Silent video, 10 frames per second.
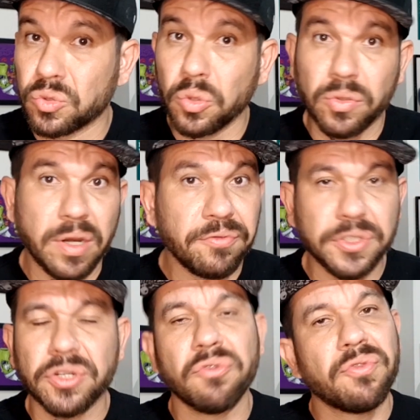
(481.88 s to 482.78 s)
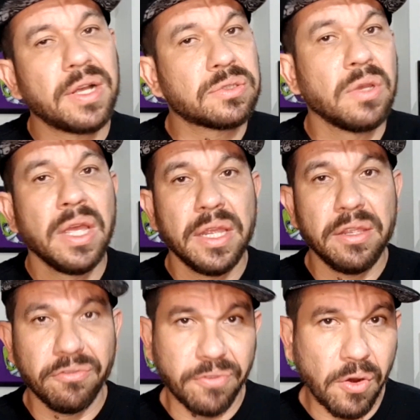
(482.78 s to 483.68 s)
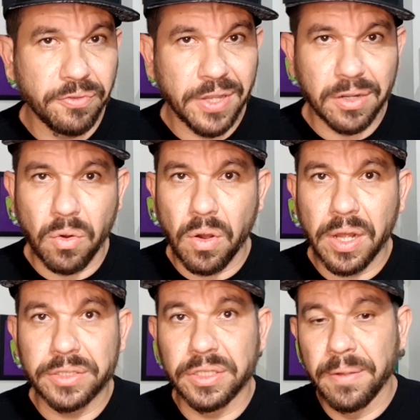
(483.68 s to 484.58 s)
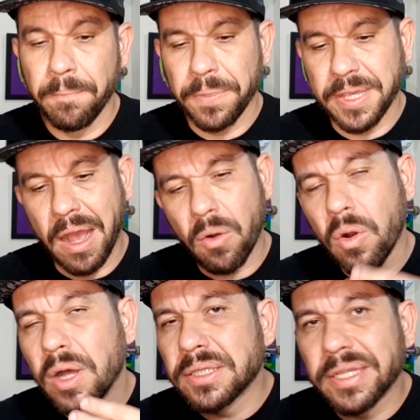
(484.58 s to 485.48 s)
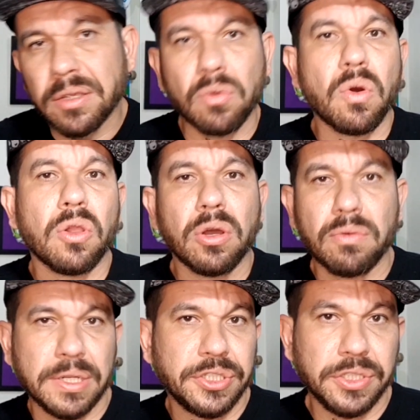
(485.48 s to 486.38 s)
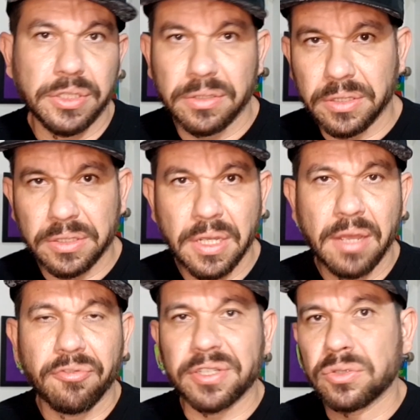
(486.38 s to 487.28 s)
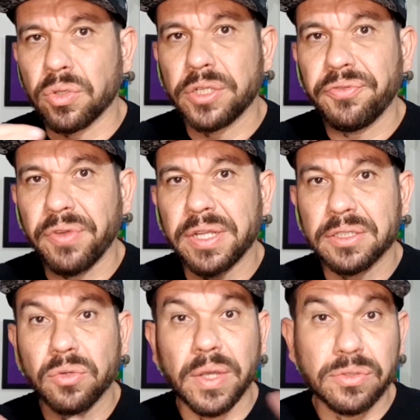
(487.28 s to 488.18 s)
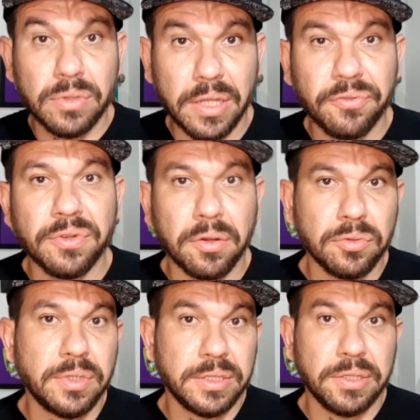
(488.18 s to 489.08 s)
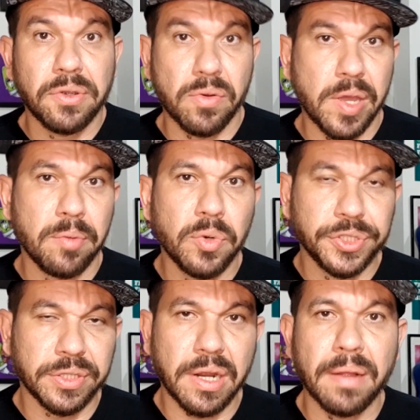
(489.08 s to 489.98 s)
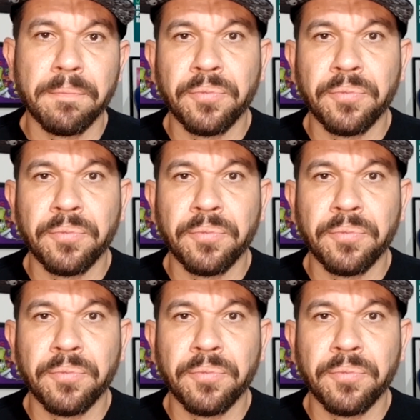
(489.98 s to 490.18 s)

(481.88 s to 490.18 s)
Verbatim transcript: Todo grafite que eu faço envolve recorte e a ordem que eu coloco as tintas faz toda a diferença no resultado final do desenho que eu quero mostrar.